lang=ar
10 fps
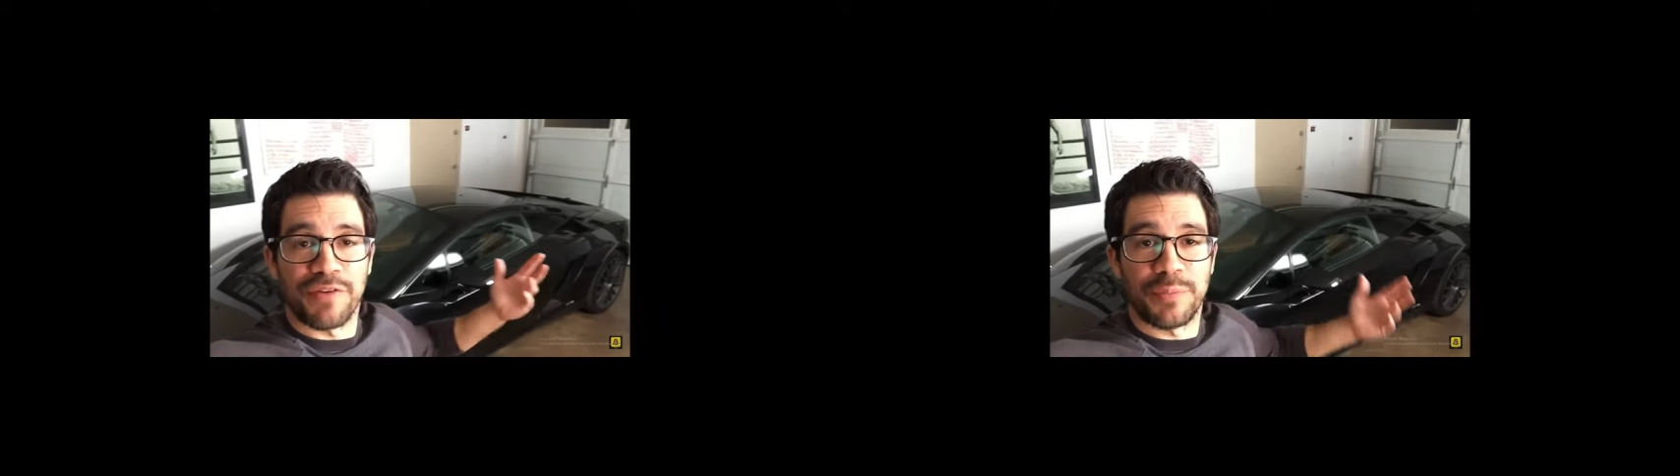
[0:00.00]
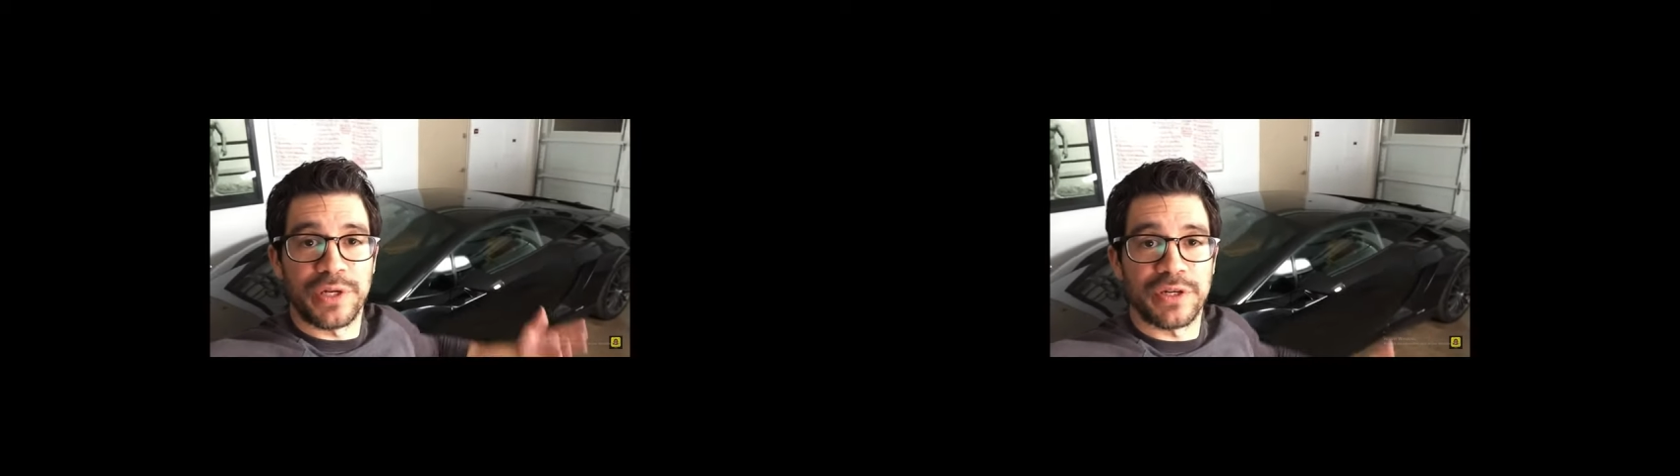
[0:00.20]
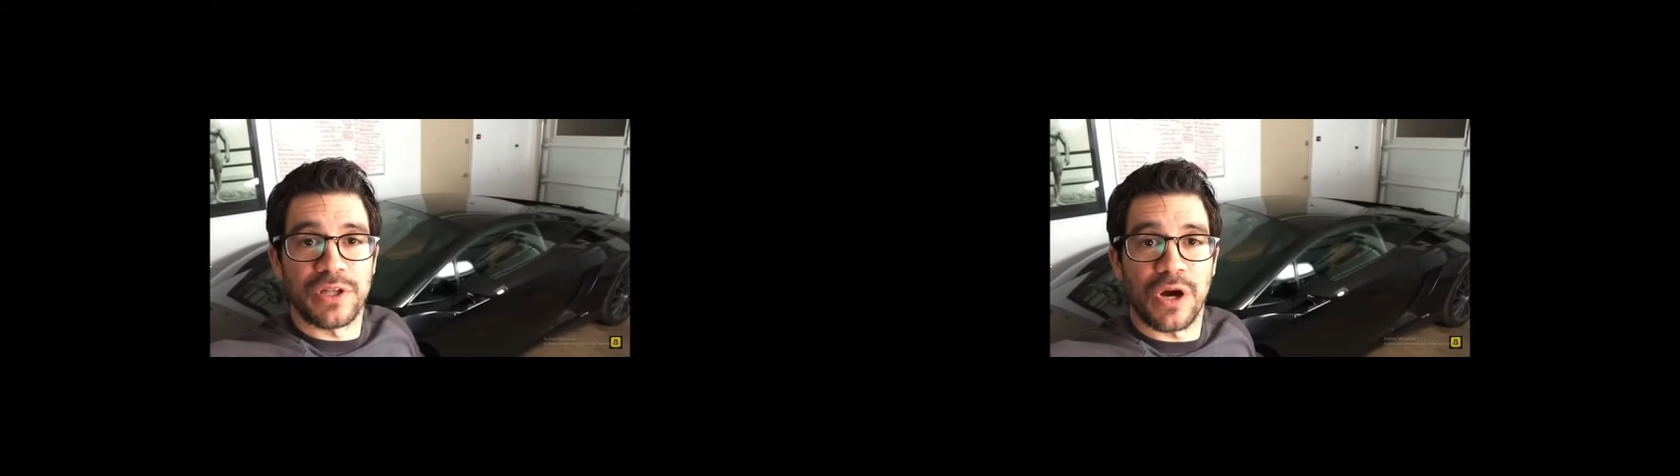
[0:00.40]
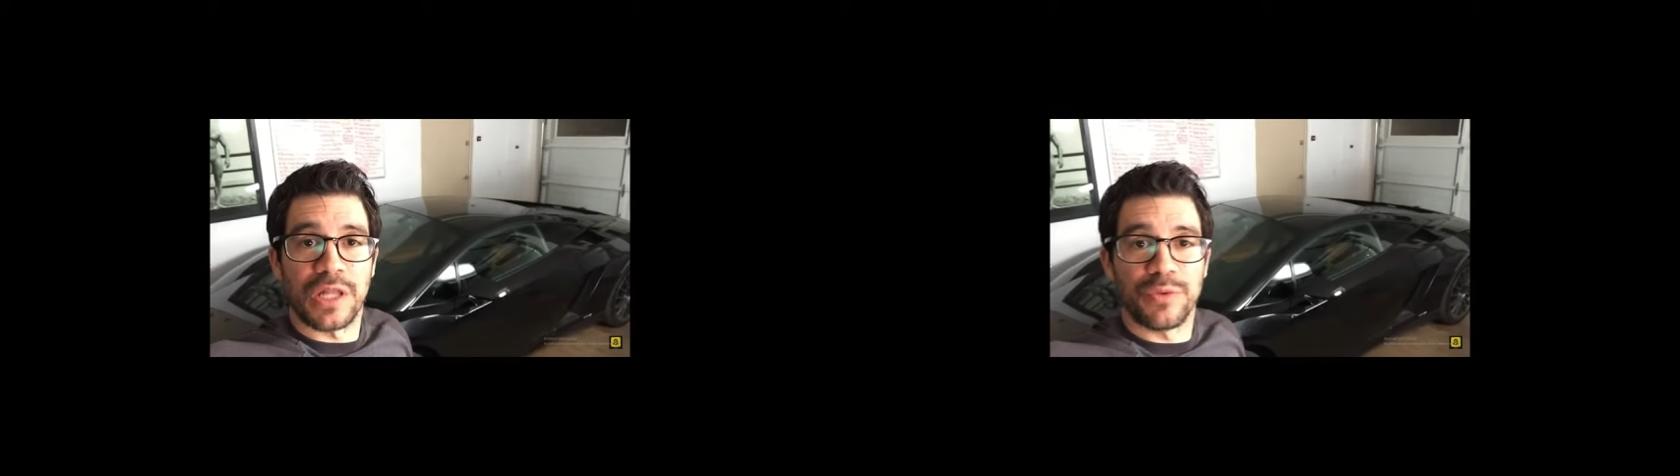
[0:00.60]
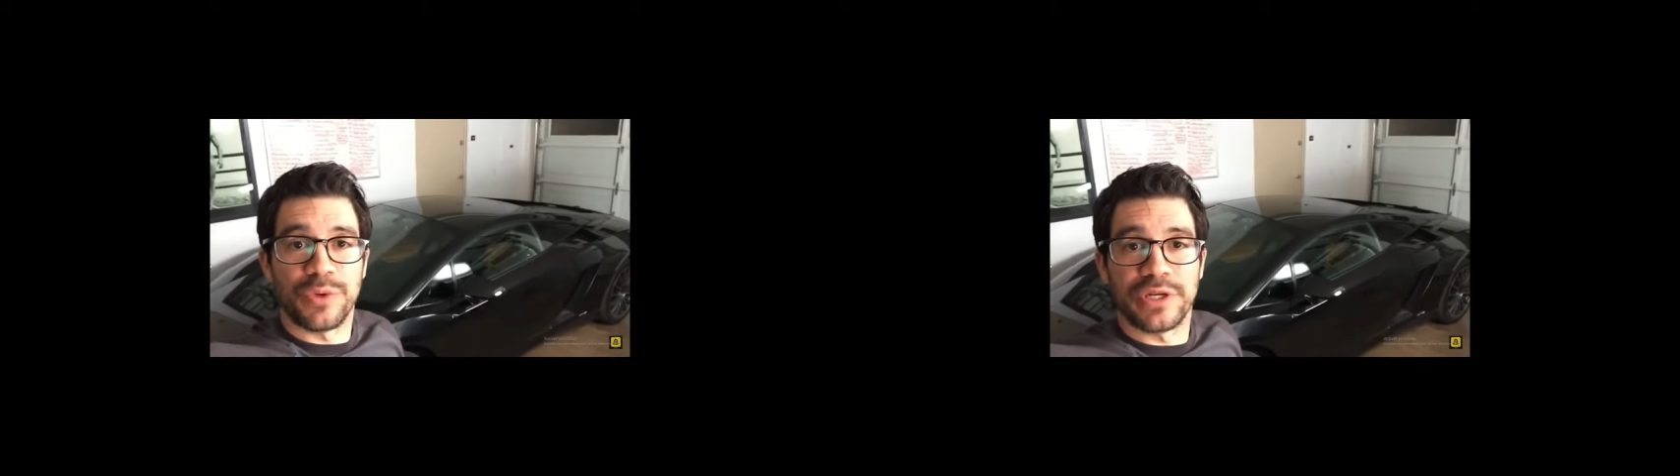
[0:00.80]
up here in the
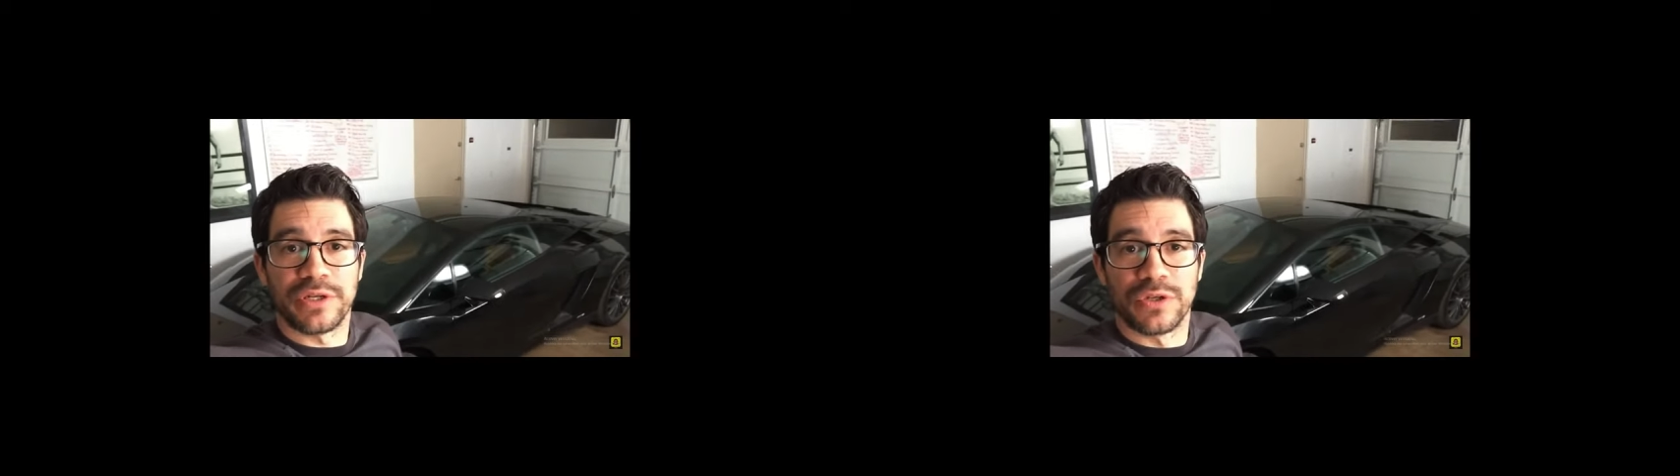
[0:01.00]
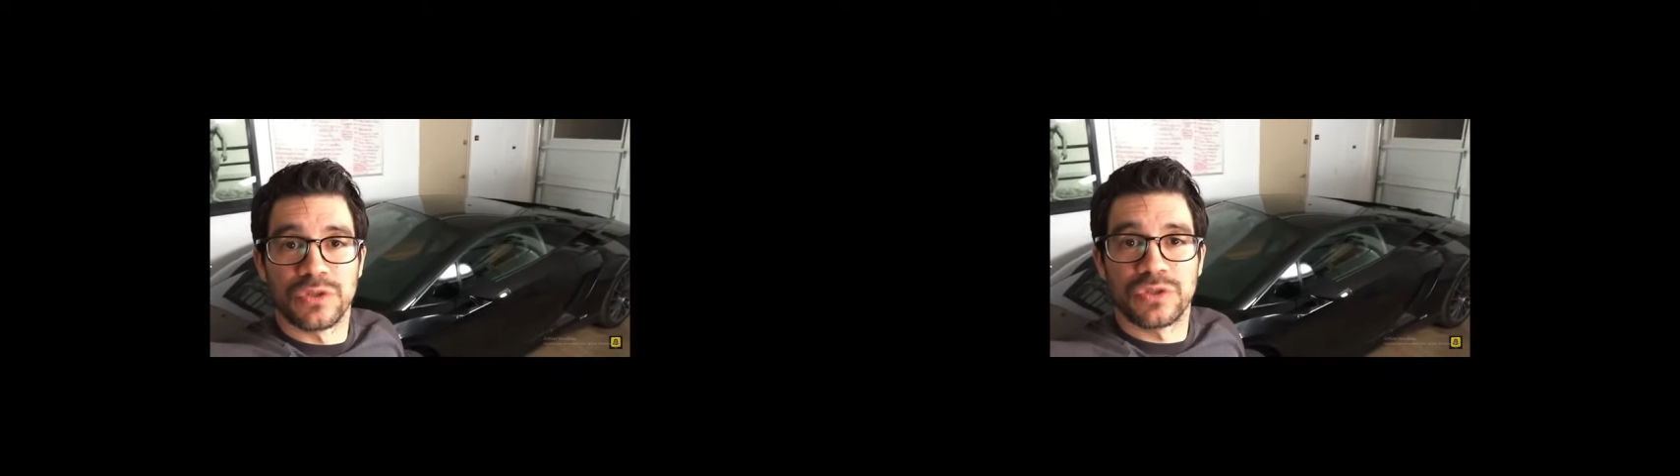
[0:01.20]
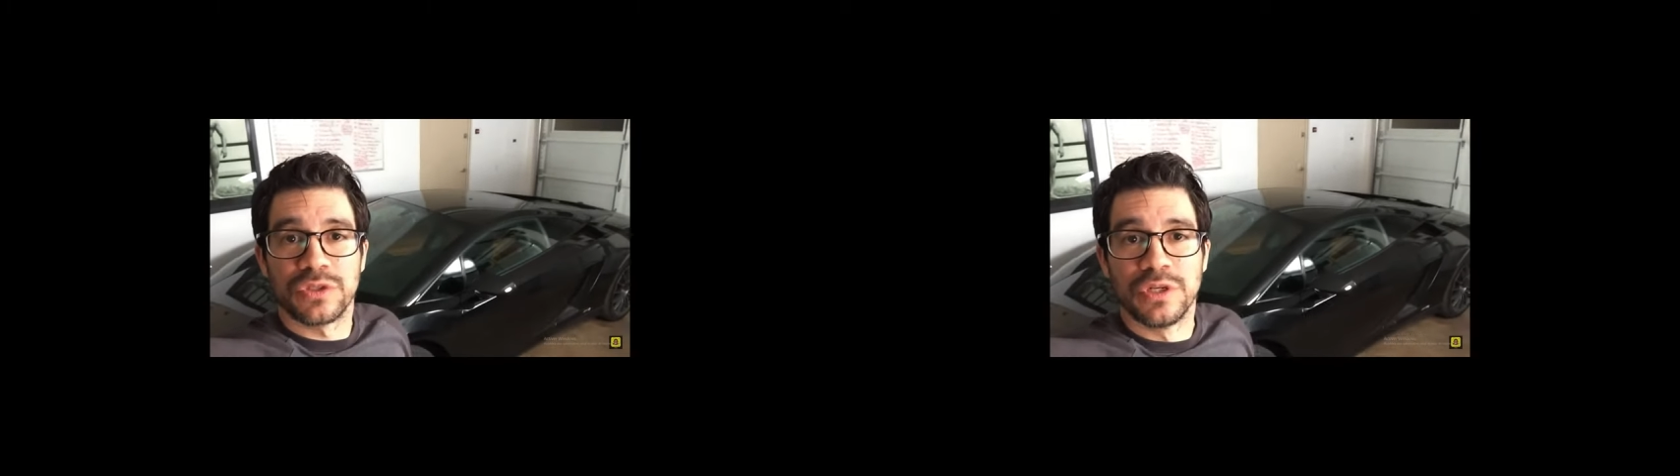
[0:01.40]
Hollywood Hills